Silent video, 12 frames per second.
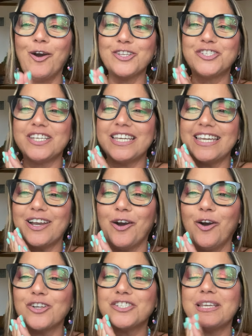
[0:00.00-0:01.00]
Oggi,
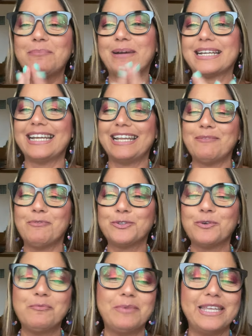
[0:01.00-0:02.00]
oggi parleremo
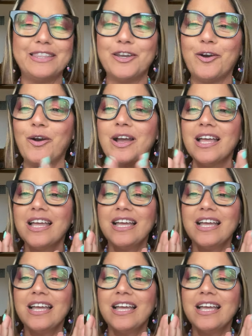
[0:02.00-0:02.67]
di un video